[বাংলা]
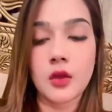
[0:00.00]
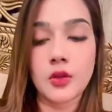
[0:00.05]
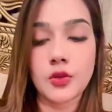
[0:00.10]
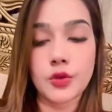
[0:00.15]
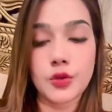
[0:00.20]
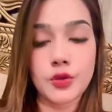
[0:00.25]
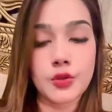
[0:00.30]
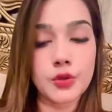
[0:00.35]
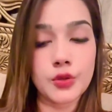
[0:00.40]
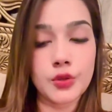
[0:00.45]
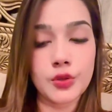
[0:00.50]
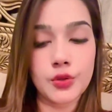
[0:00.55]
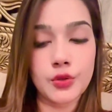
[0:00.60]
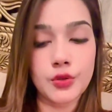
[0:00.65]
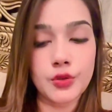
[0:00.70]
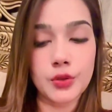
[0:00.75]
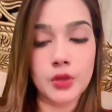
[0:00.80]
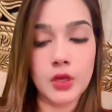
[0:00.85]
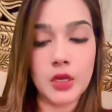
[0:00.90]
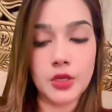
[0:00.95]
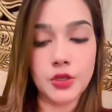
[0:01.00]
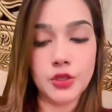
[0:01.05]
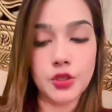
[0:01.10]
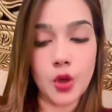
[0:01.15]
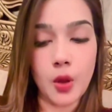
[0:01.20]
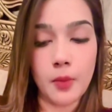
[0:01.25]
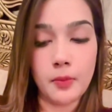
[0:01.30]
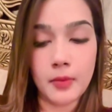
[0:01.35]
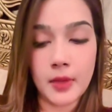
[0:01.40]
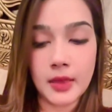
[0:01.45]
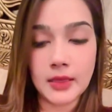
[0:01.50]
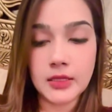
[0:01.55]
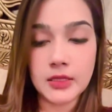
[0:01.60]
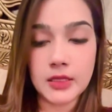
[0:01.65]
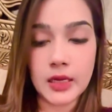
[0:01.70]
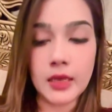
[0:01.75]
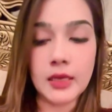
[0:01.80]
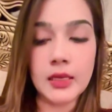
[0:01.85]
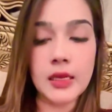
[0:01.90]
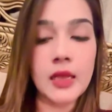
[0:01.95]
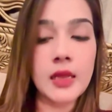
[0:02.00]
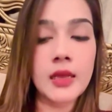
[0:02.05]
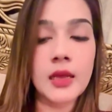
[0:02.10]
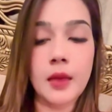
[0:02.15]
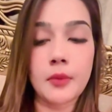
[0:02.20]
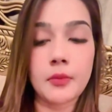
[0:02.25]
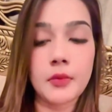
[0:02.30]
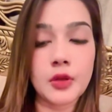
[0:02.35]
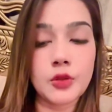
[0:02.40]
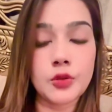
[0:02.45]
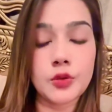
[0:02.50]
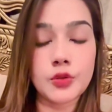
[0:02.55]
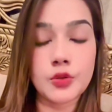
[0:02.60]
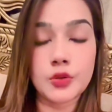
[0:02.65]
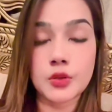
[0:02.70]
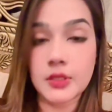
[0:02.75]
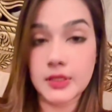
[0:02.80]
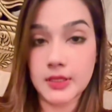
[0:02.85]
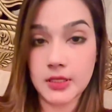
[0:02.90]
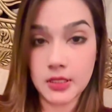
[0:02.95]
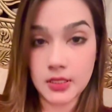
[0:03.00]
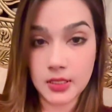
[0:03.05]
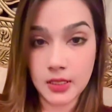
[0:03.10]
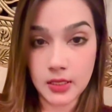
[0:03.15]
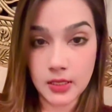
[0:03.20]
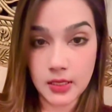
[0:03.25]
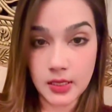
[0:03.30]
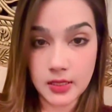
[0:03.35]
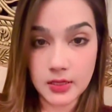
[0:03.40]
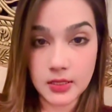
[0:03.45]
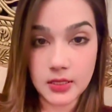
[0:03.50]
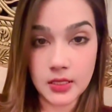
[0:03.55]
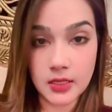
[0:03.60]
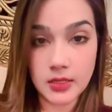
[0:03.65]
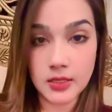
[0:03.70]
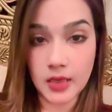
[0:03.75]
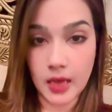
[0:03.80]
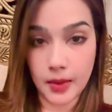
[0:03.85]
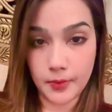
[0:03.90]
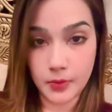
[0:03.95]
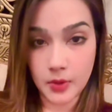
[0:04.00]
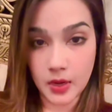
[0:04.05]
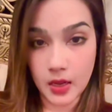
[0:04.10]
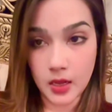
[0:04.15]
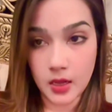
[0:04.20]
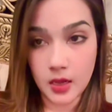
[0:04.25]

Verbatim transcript: দুজন দুজনকে সম্মান জানিয়ে আমরা দুজন ডিসিশন নিয়েছি যে আমরা